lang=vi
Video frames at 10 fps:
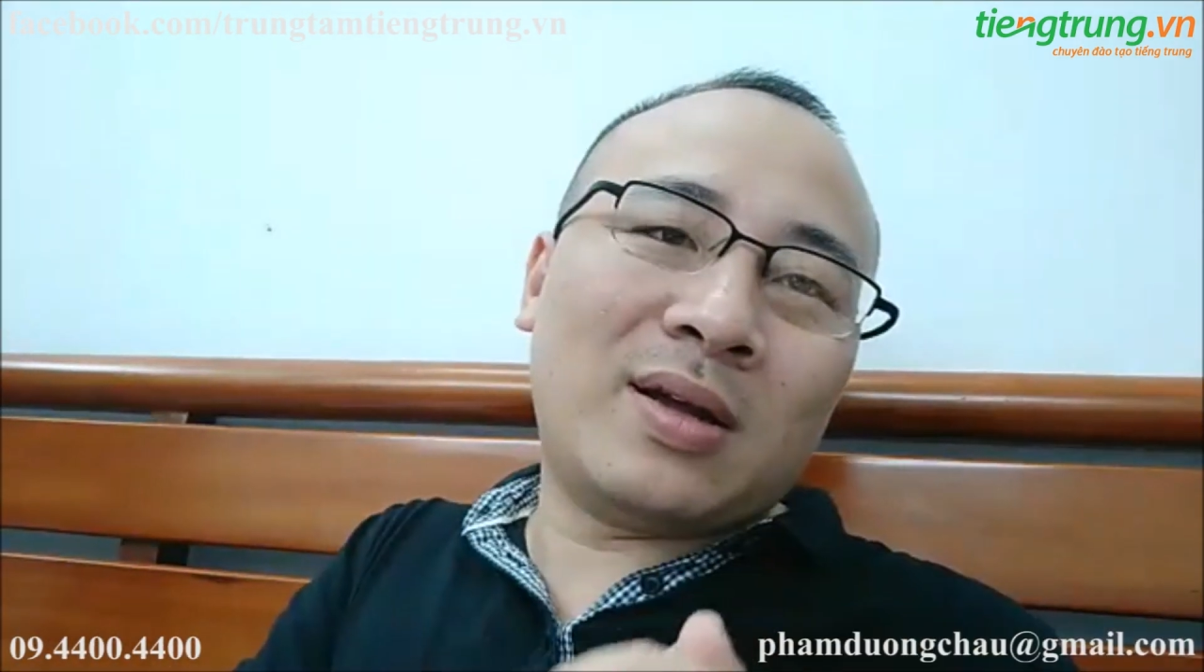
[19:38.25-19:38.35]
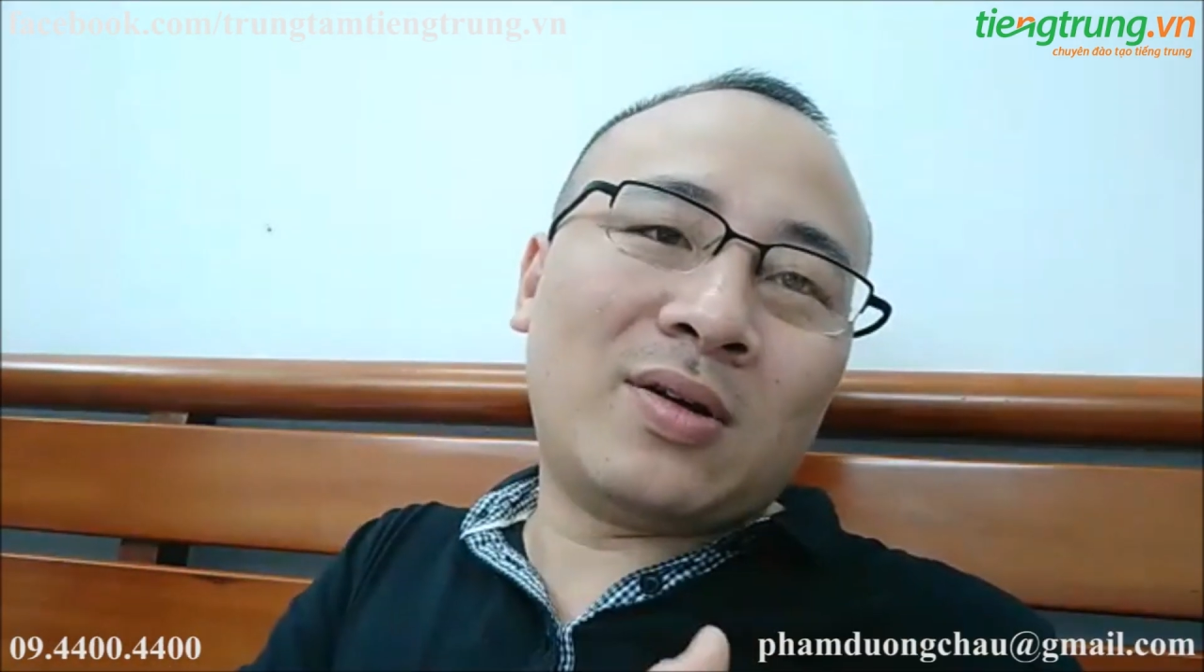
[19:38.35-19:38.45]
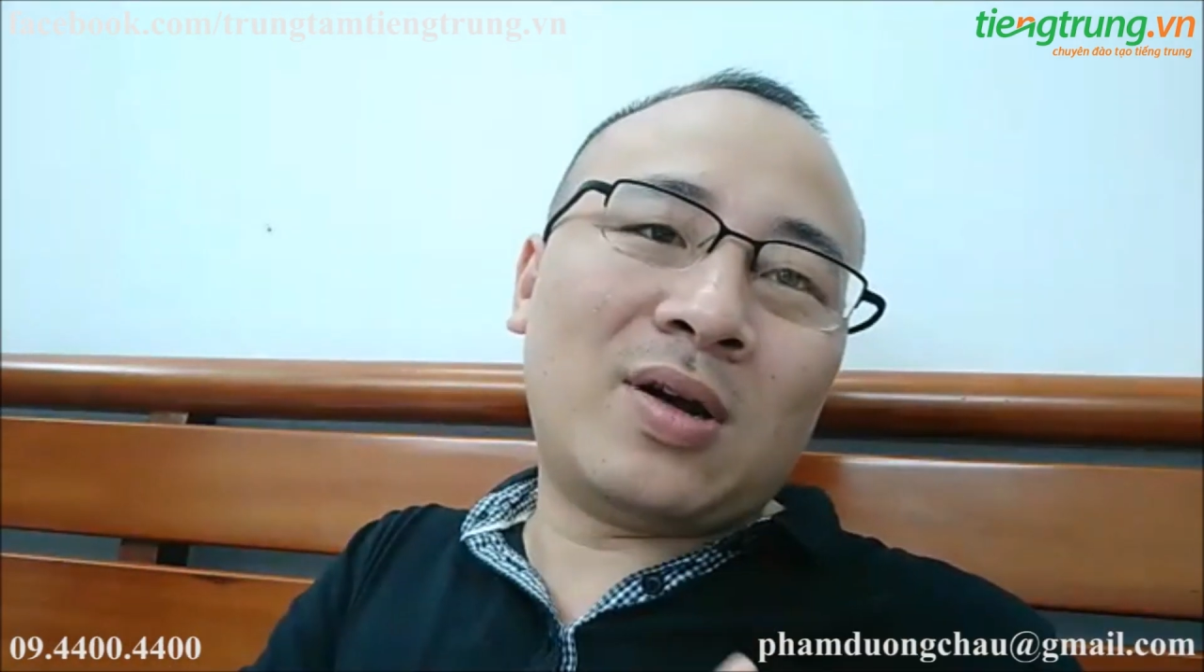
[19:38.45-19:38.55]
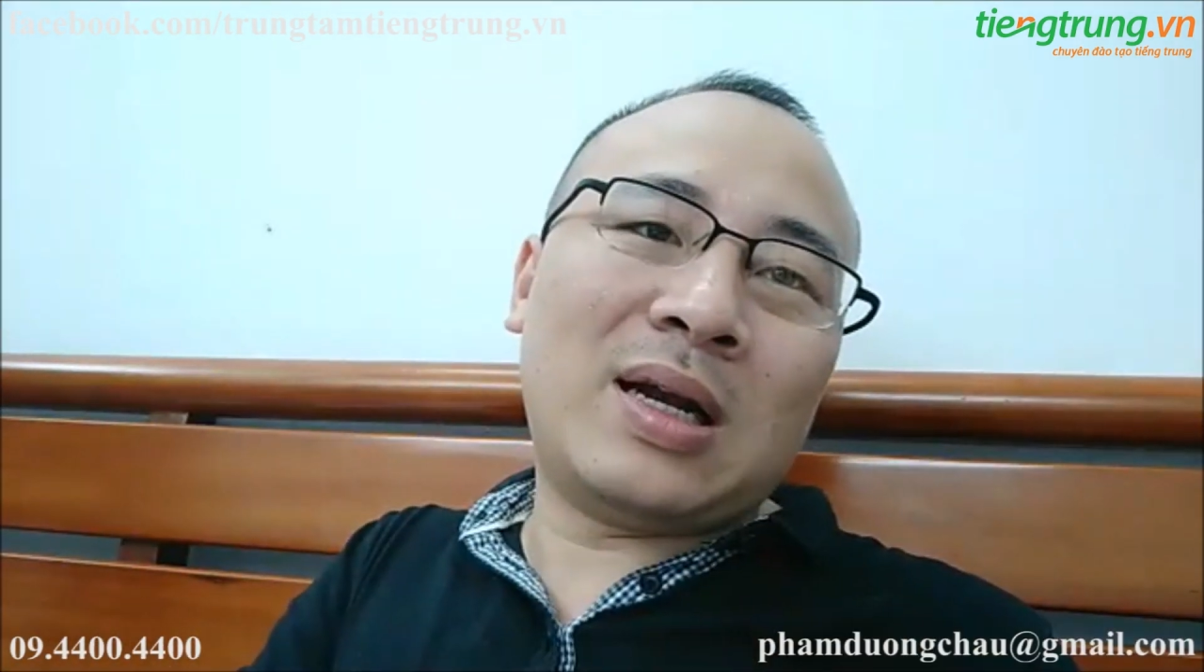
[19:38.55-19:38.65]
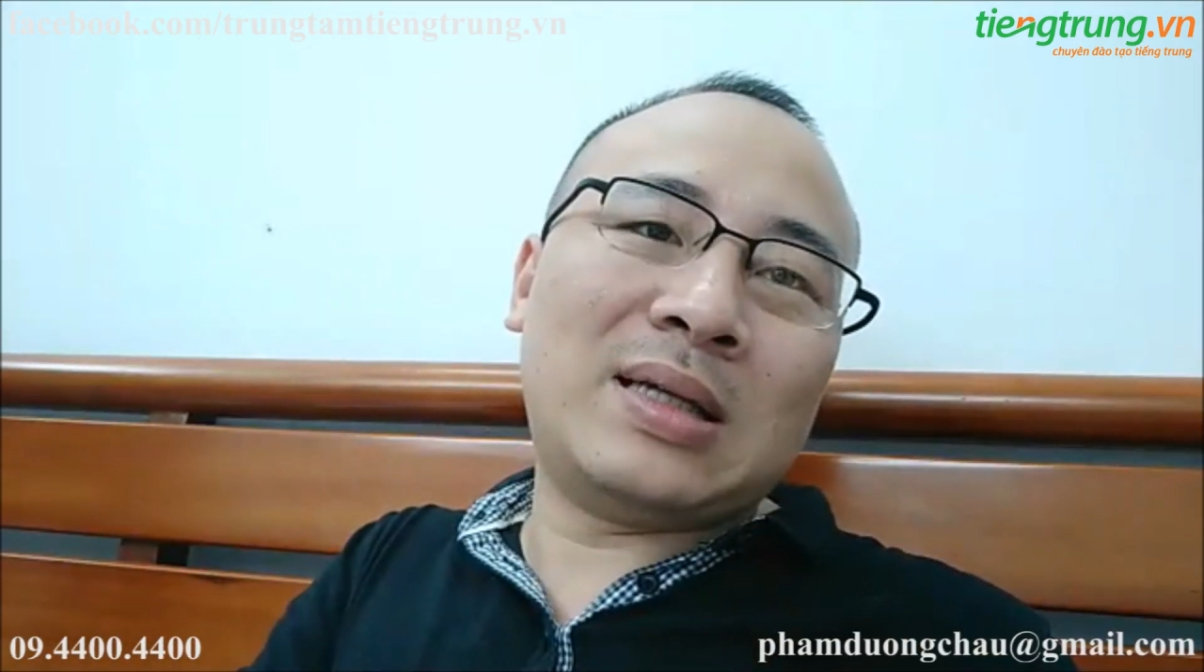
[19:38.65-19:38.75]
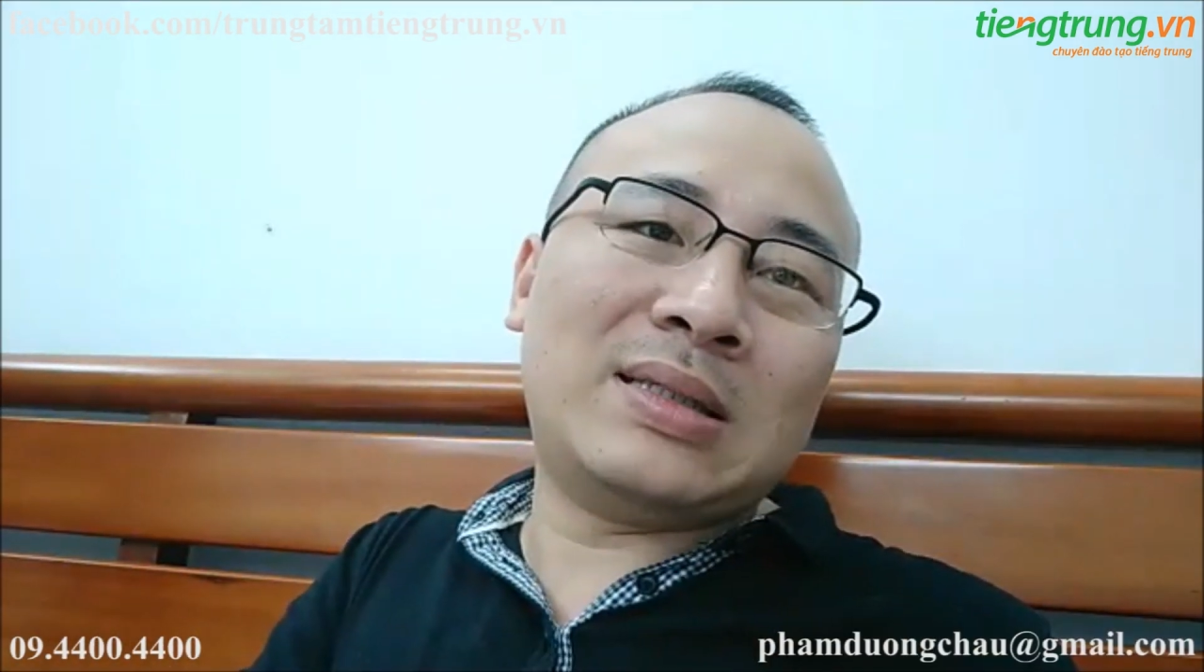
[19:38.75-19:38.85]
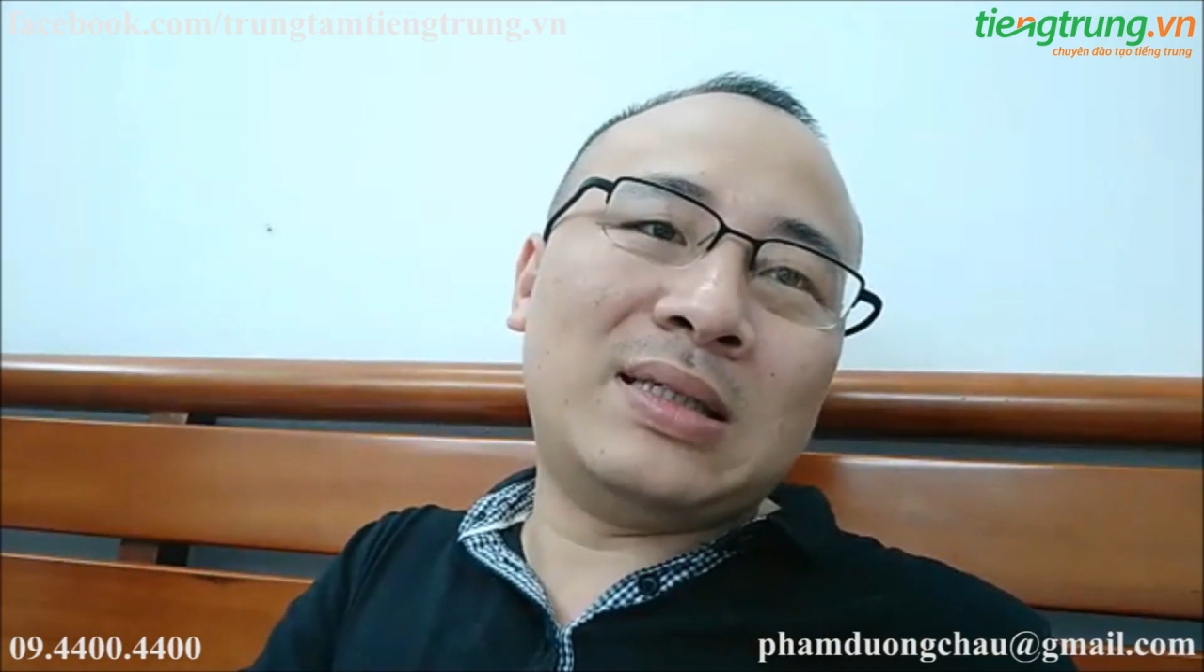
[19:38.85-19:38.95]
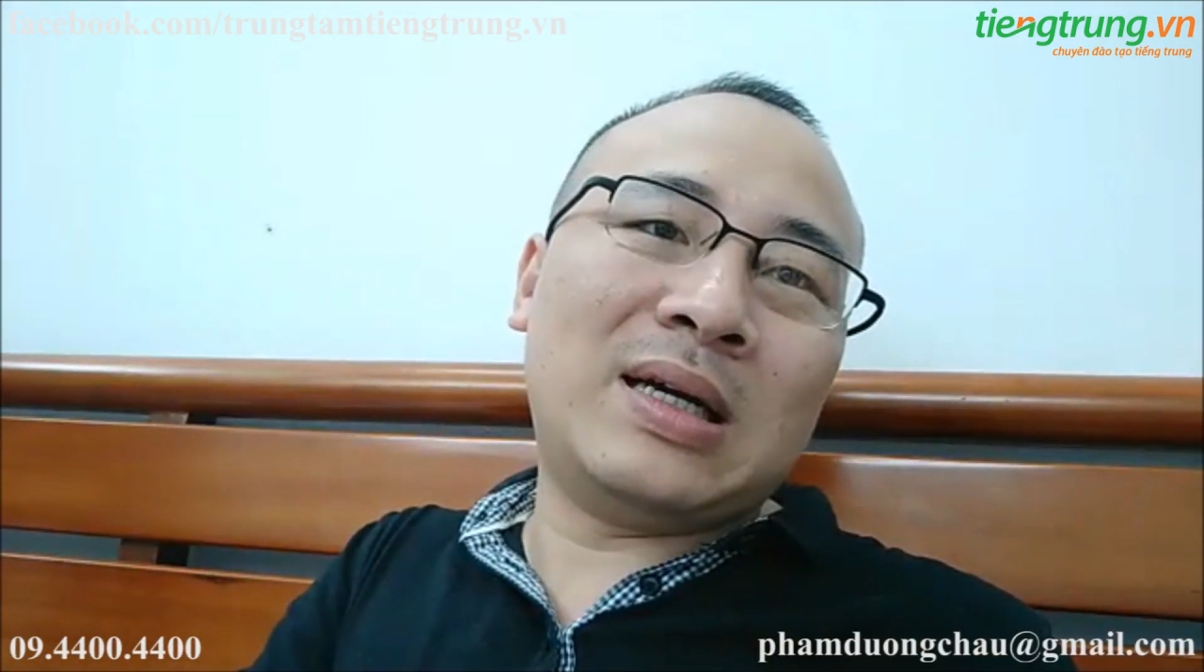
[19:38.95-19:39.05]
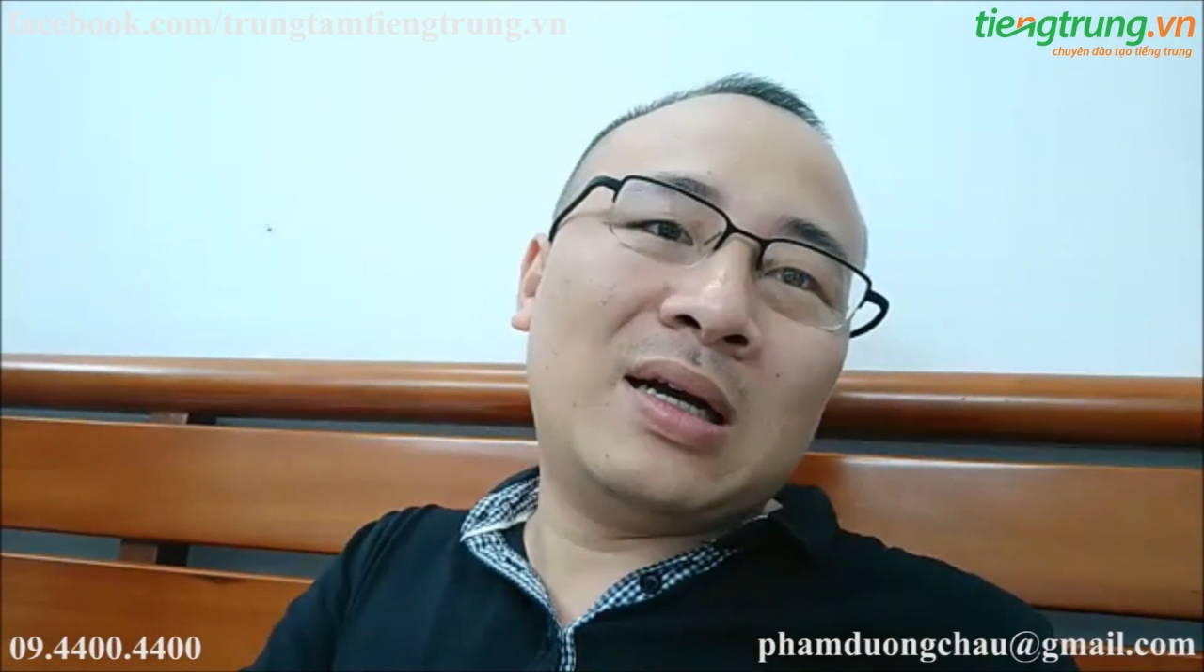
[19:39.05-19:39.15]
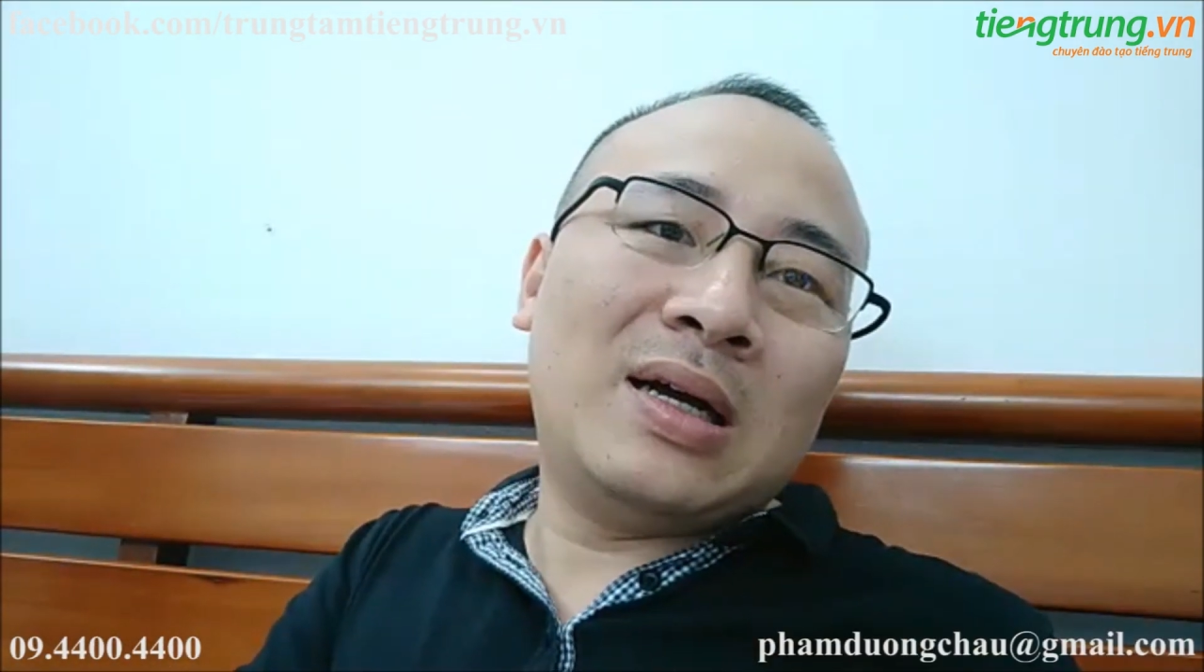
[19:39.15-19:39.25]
gọi là gì nhỉ?